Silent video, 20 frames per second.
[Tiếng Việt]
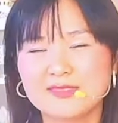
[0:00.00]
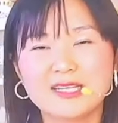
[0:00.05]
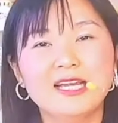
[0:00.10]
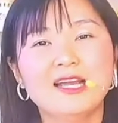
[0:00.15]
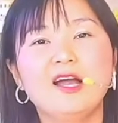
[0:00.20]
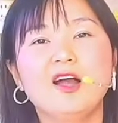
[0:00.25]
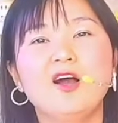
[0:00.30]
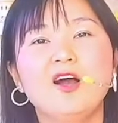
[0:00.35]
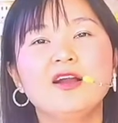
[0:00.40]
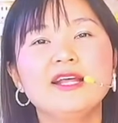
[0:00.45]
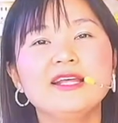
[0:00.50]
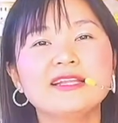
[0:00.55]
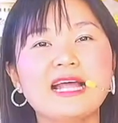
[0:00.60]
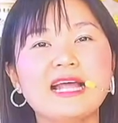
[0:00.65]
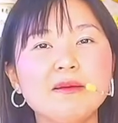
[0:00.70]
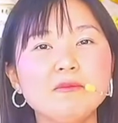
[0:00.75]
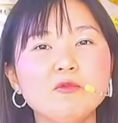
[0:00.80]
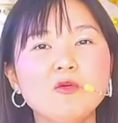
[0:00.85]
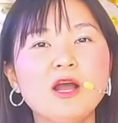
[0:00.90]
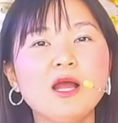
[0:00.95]
họ đi
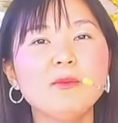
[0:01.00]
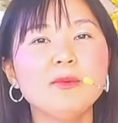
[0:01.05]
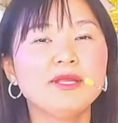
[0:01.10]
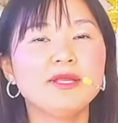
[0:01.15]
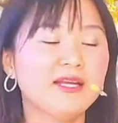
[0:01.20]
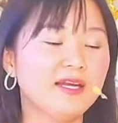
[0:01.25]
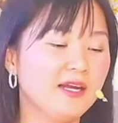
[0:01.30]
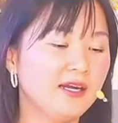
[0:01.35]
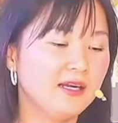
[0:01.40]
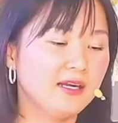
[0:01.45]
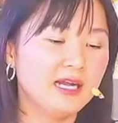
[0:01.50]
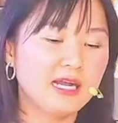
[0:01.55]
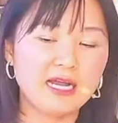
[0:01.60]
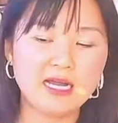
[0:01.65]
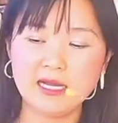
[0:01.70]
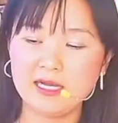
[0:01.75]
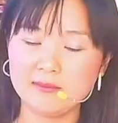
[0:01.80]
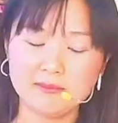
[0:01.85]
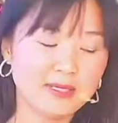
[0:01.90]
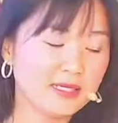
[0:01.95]
tám quá bây giờ à,